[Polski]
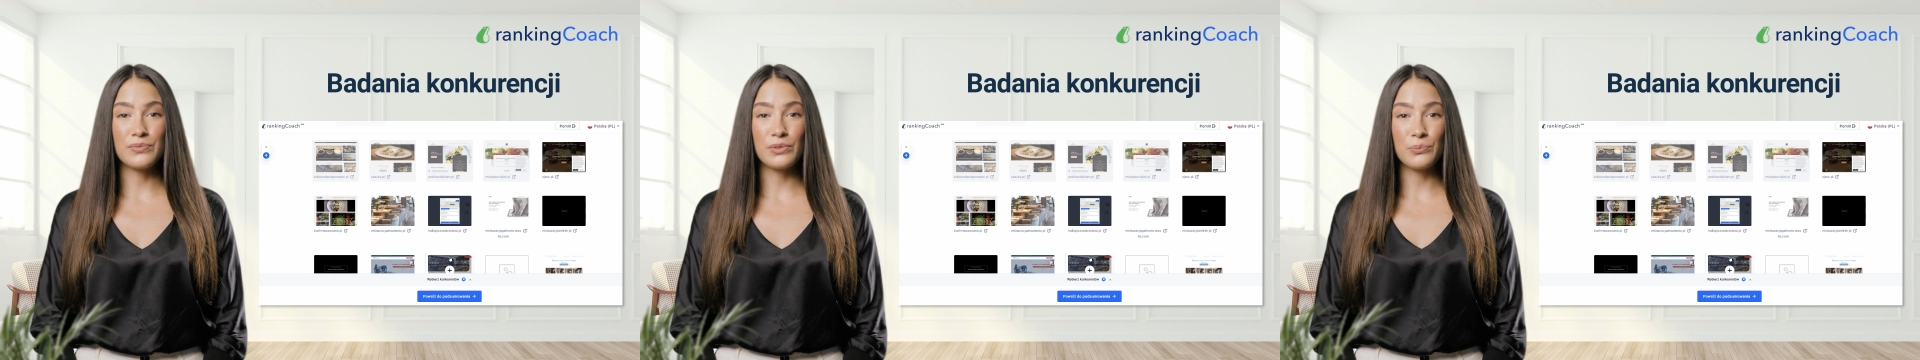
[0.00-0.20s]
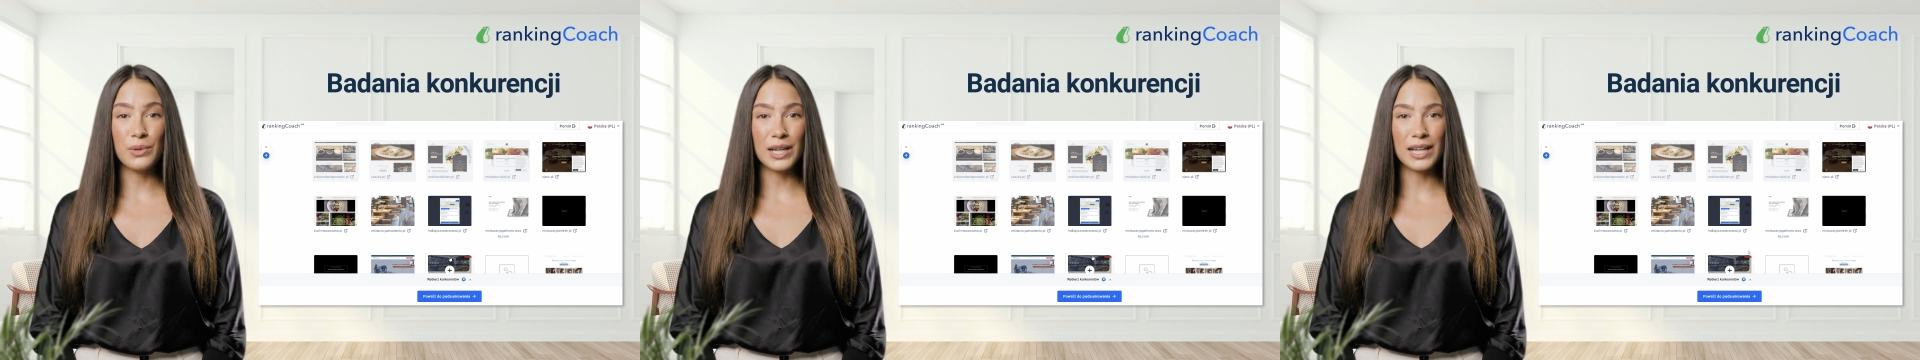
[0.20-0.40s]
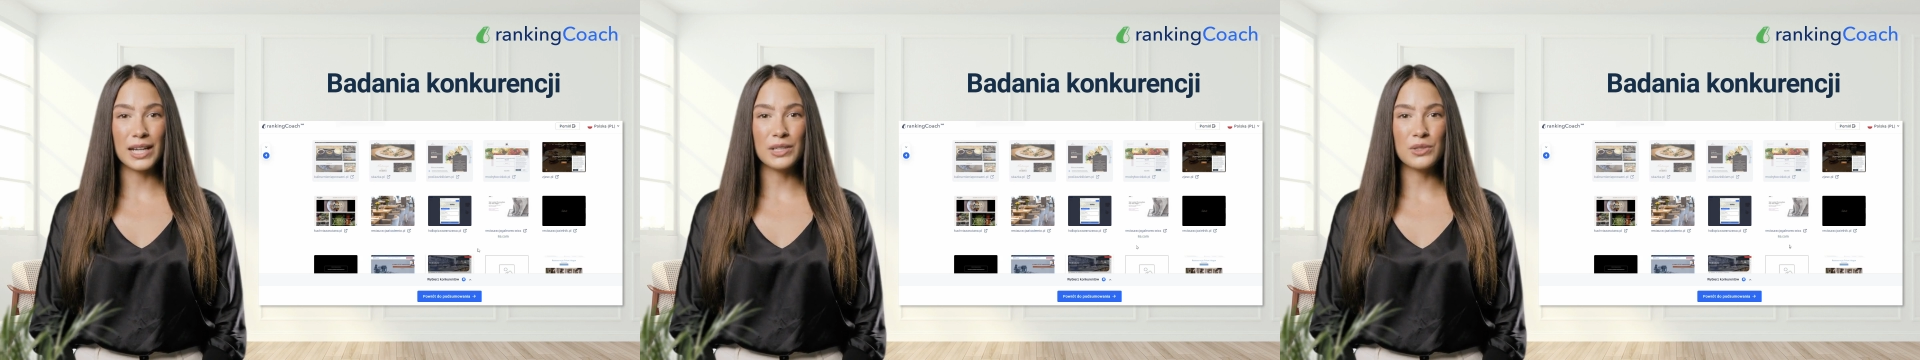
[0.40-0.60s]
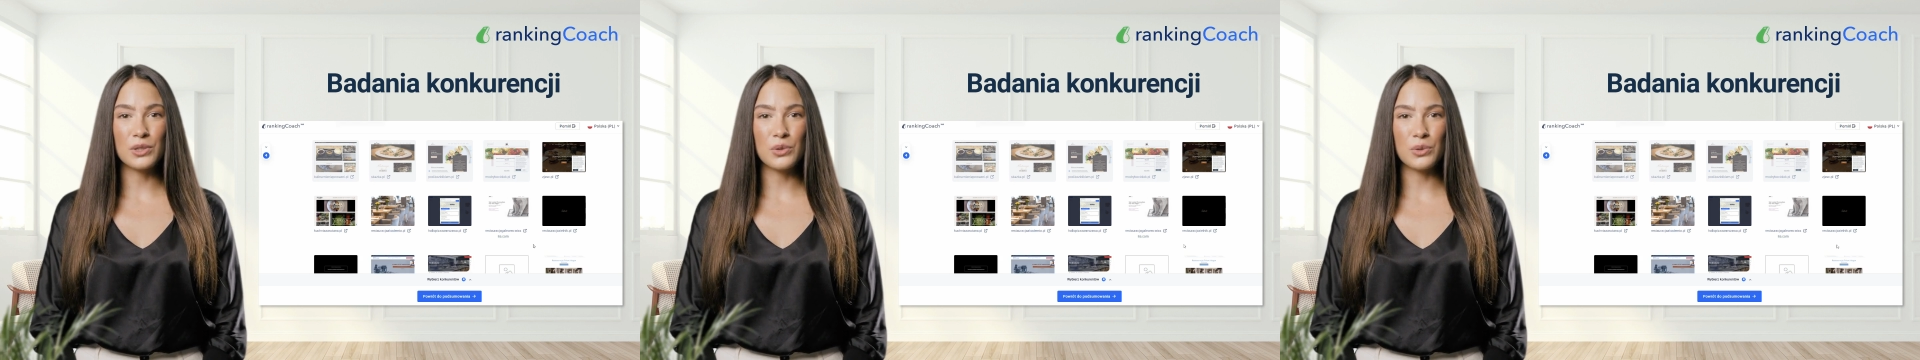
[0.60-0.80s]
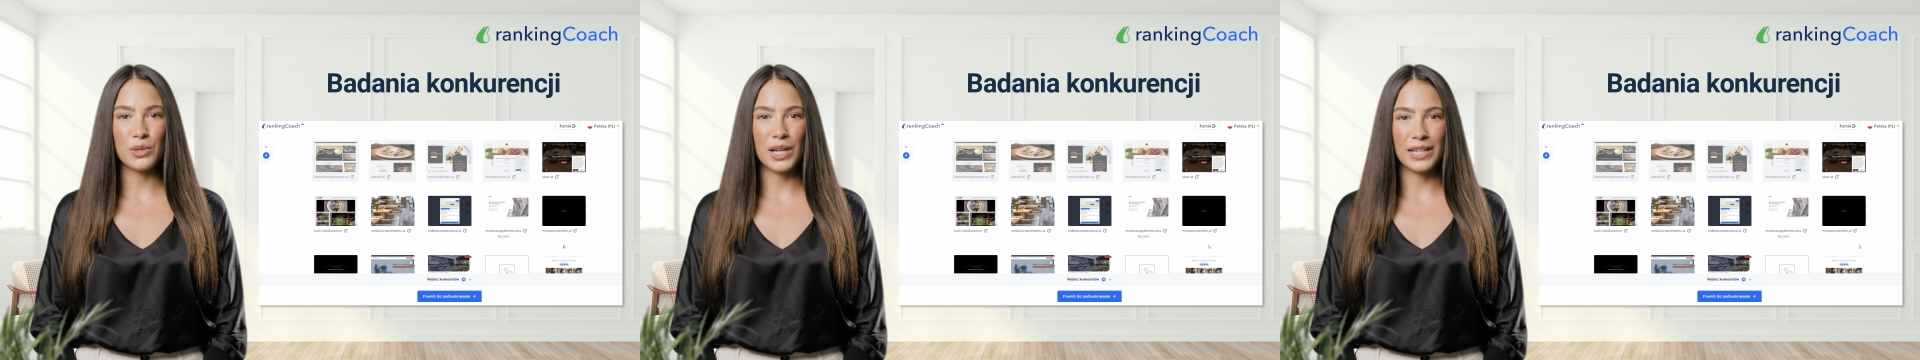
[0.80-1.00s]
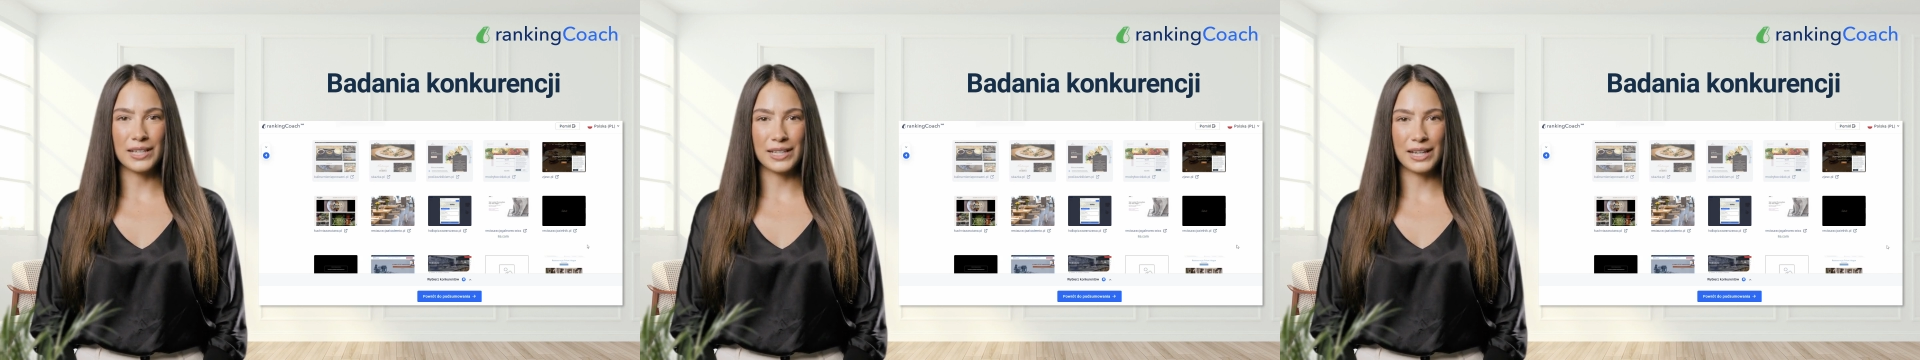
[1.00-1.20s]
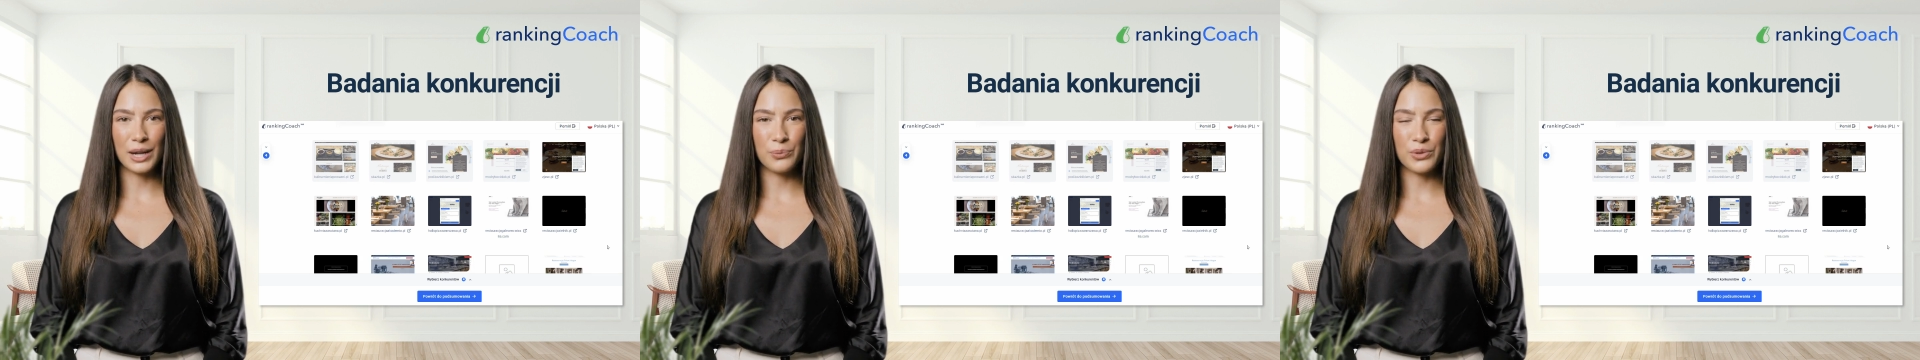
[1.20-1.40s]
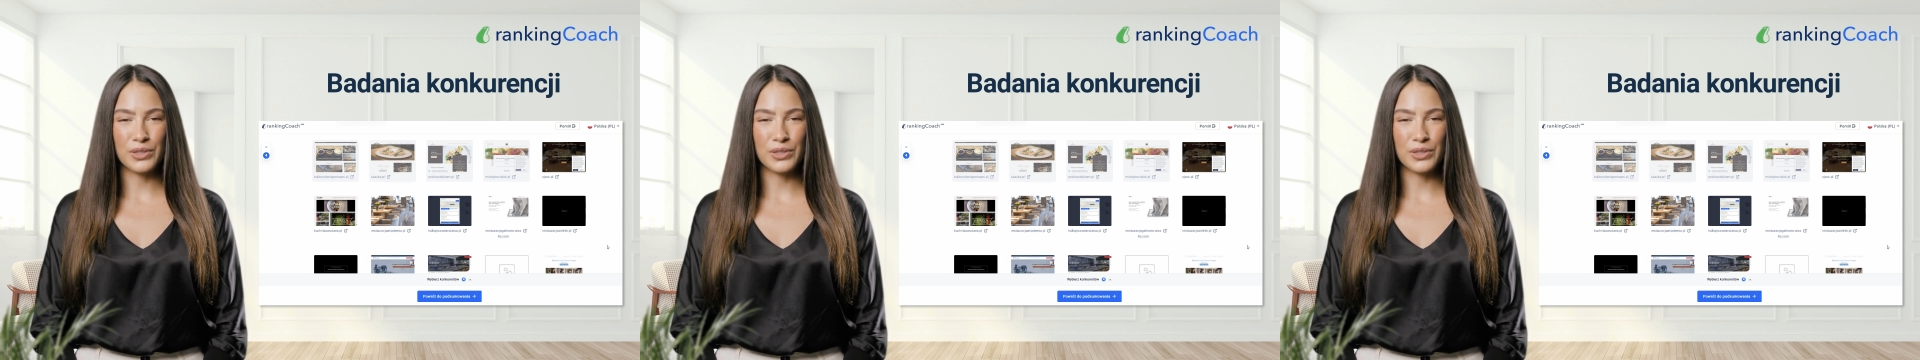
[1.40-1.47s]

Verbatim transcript: W badaniu konkurencji na